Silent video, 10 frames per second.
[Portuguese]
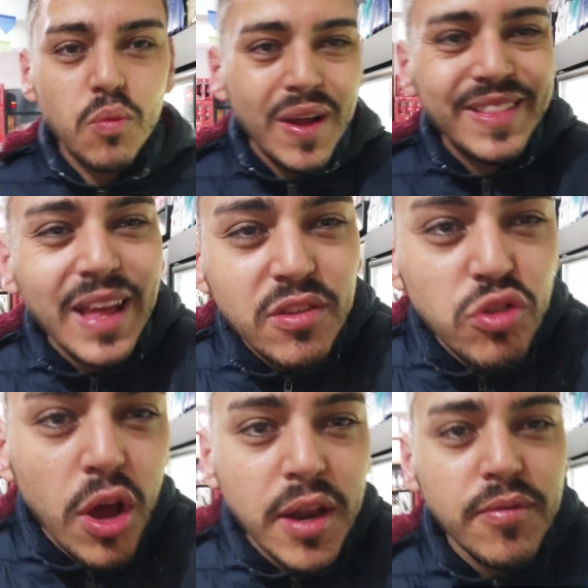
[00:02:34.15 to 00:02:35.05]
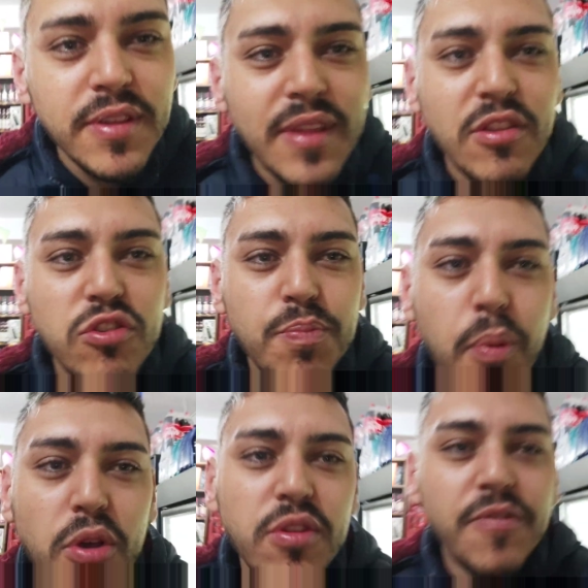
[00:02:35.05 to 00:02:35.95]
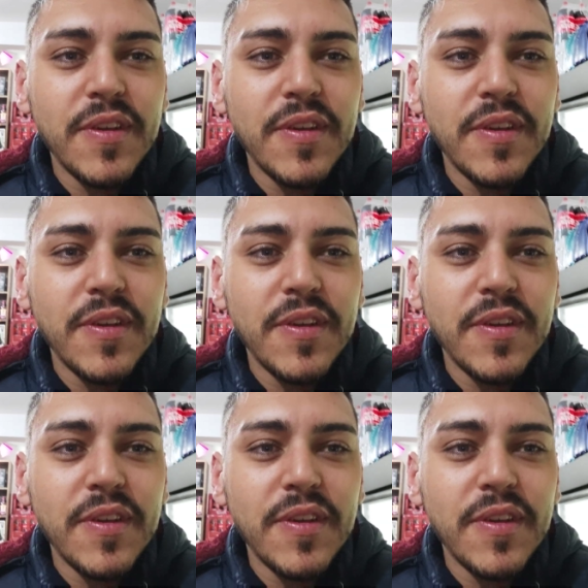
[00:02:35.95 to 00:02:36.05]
Quantas horas você está disposto